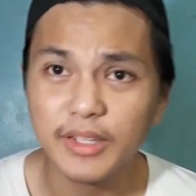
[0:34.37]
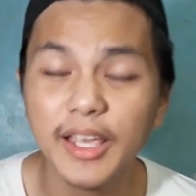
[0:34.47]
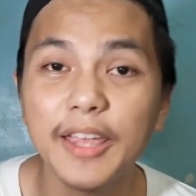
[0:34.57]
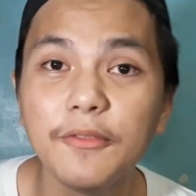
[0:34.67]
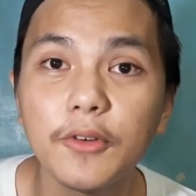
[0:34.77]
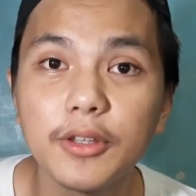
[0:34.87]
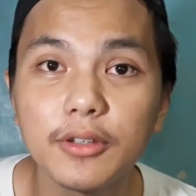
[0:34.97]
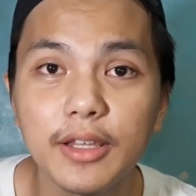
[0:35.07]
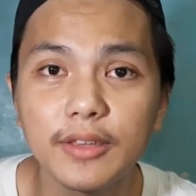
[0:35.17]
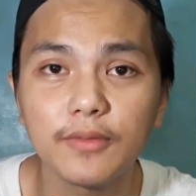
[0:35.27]
And for
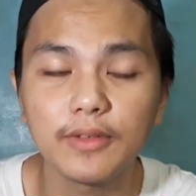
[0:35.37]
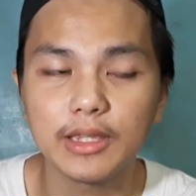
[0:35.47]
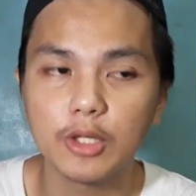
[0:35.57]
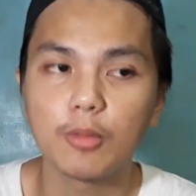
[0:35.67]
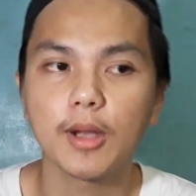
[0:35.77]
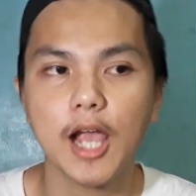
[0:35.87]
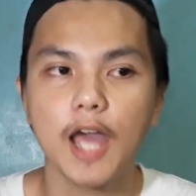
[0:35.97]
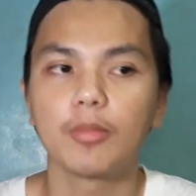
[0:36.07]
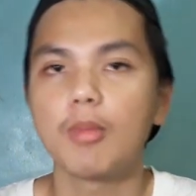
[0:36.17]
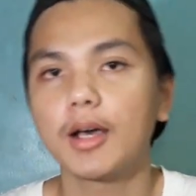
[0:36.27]
today's video,
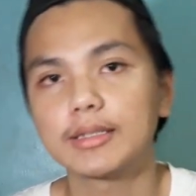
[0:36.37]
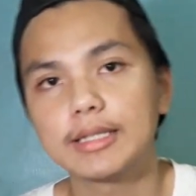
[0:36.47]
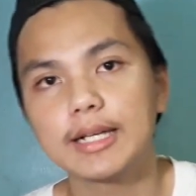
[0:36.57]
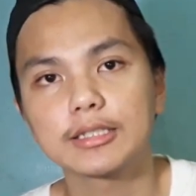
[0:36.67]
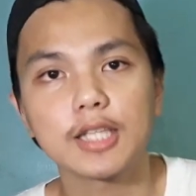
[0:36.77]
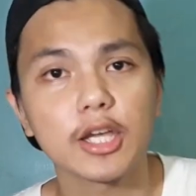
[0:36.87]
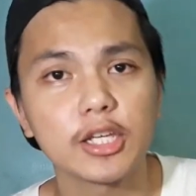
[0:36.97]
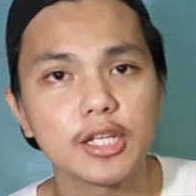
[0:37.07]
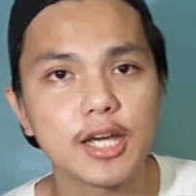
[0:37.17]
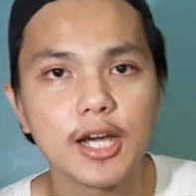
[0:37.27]
mag-unbox lang tayo
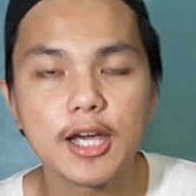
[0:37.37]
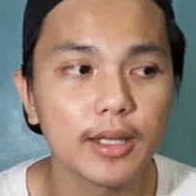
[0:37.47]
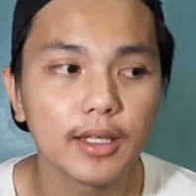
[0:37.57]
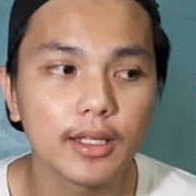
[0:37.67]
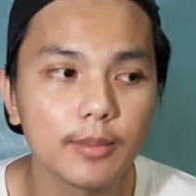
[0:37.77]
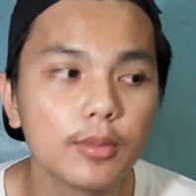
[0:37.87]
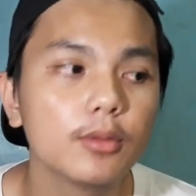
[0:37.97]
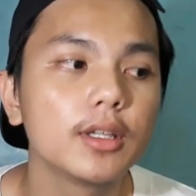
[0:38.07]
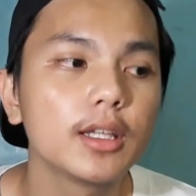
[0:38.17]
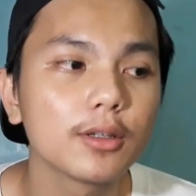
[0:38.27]
ng
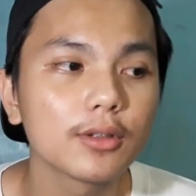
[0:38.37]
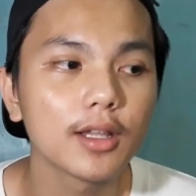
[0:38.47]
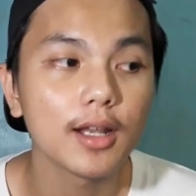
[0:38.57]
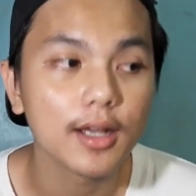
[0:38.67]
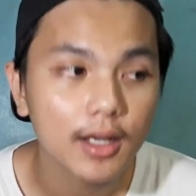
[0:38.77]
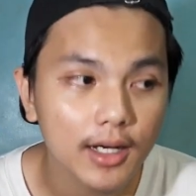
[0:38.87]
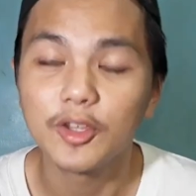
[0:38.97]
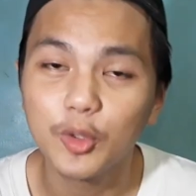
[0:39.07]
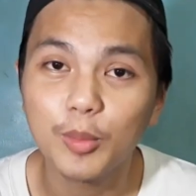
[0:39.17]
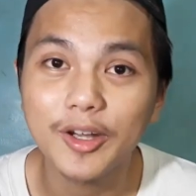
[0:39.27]
pinag-ipunan ko talaga.
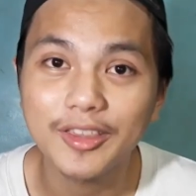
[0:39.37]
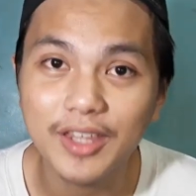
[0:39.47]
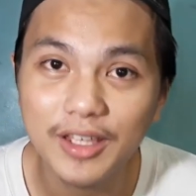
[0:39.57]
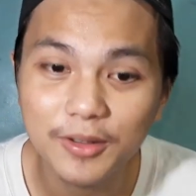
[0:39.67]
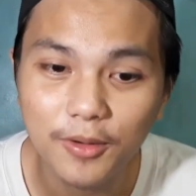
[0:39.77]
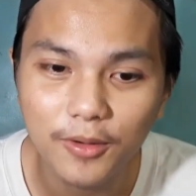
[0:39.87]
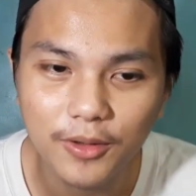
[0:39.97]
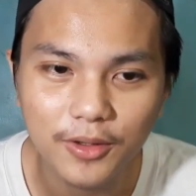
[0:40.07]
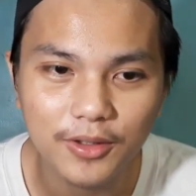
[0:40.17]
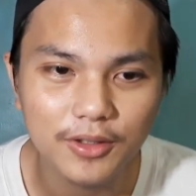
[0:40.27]
Nung birthday ko,
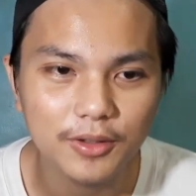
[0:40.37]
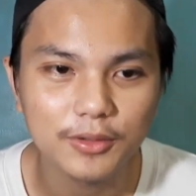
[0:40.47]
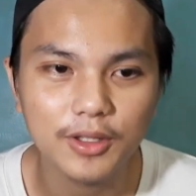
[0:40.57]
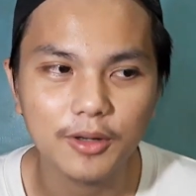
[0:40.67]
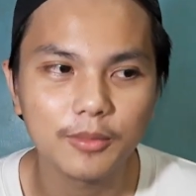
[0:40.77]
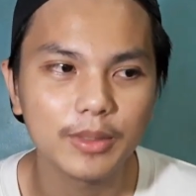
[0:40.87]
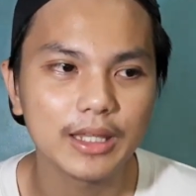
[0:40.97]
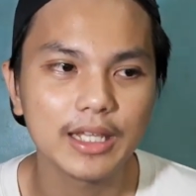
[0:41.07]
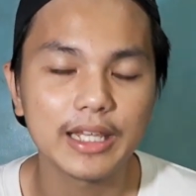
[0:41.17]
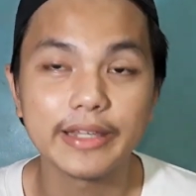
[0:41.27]
yun, yung una kong
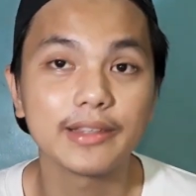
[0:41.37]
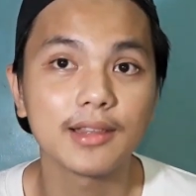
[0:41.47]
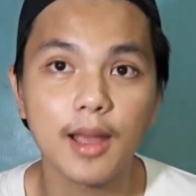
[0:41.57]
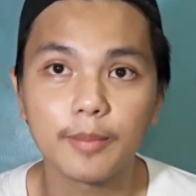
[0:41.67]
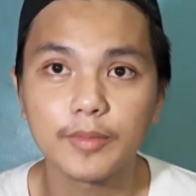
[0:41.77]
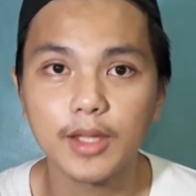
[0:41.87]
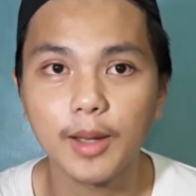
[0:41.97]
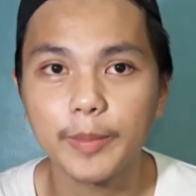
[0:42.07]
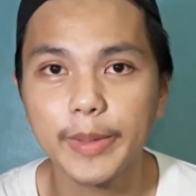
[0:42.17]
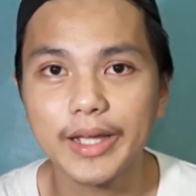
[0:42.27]
binili is
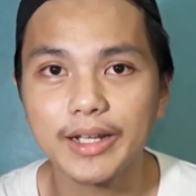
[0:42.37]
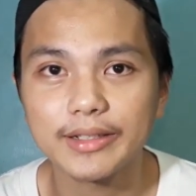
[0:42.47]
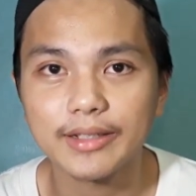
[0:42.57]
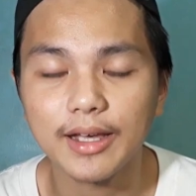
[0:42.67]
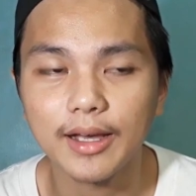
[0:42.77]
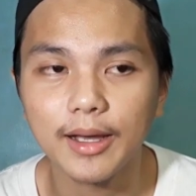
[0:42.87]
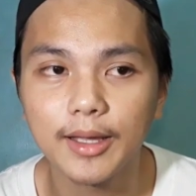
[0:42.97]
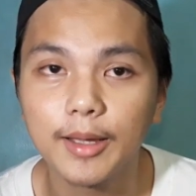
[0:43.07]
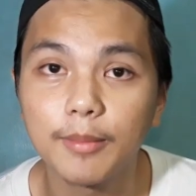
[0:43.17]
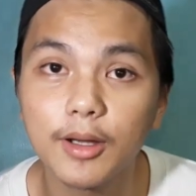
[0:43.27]
laptop para sa
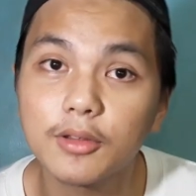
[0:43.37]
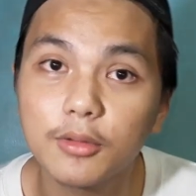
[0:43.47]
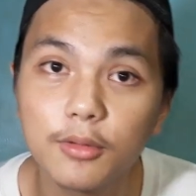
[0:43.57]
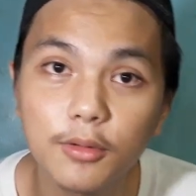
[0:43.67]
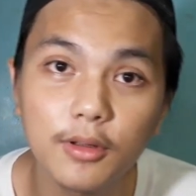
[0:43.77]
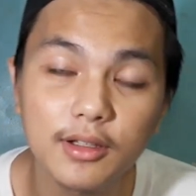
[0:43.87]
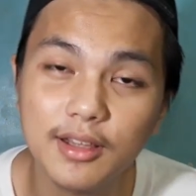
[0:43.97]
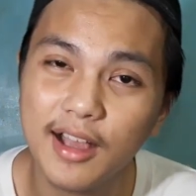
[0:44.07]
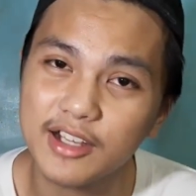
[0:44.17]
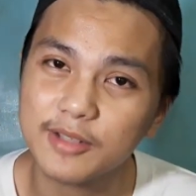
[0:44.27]
pang school
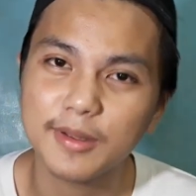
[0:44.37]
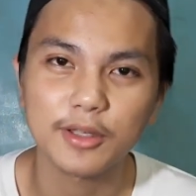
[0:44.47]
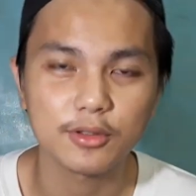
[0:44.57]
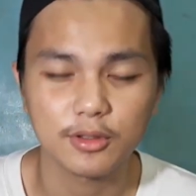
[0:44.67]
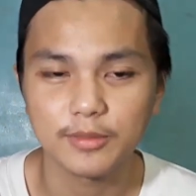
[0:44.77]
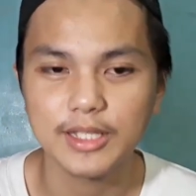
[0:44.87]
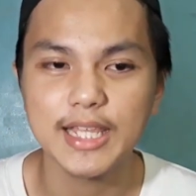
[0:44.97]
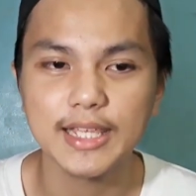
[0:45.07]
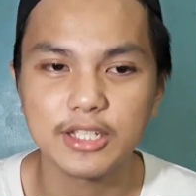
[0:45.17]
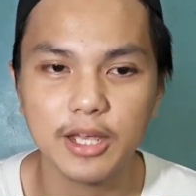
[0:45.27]
slash pang YouTube and
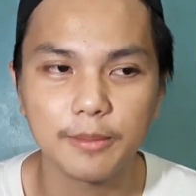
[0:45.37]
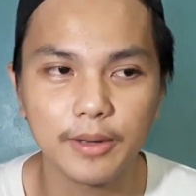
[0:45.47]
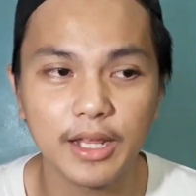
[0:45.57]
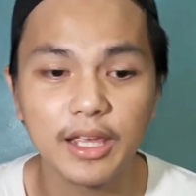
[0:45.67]
then syempre